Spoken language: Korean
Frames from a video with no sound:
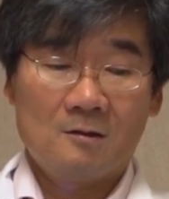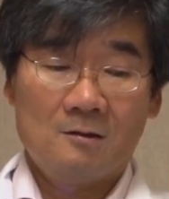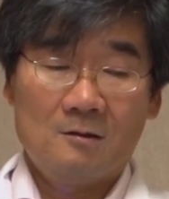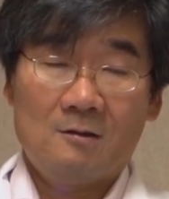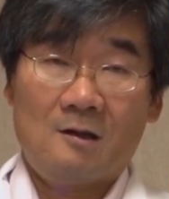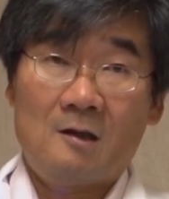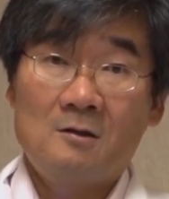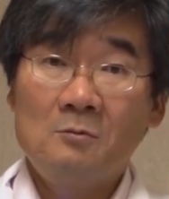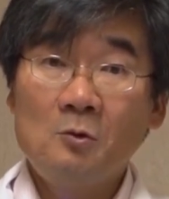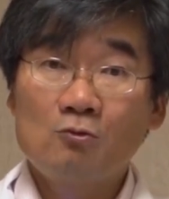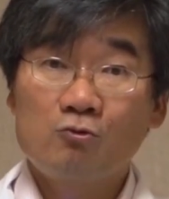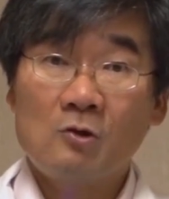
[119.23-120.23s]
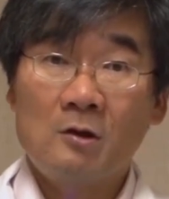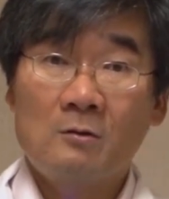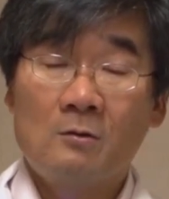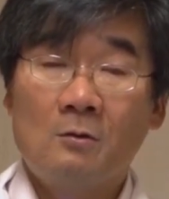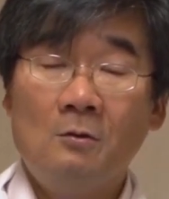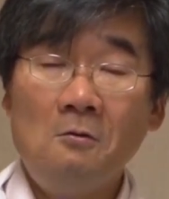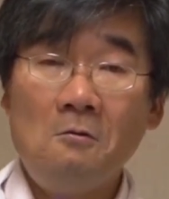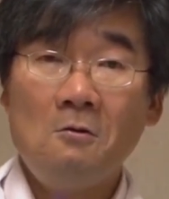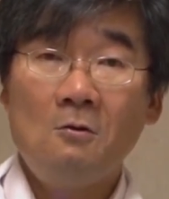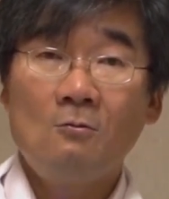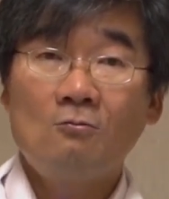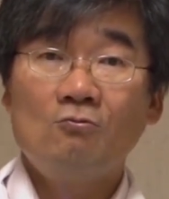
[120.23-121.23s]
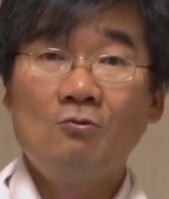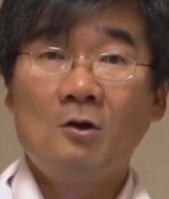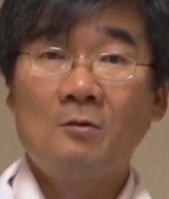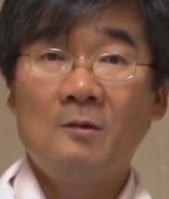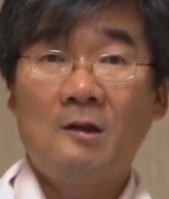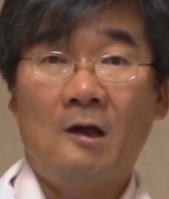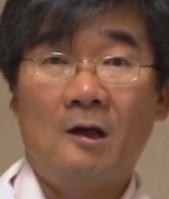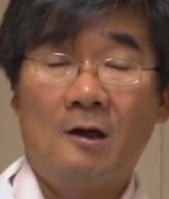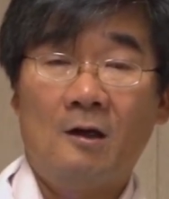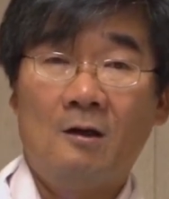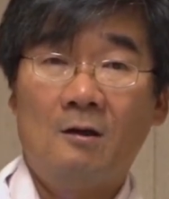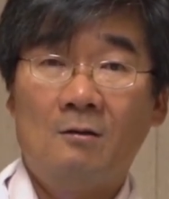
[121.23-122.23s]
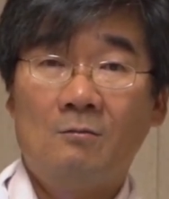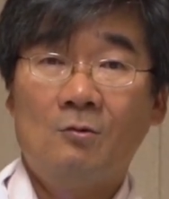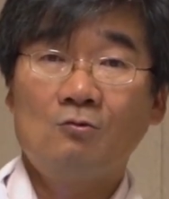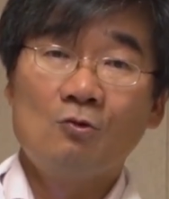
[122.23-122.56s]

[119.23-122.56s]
그 간염이 올 수가 있고 위염이나 뭐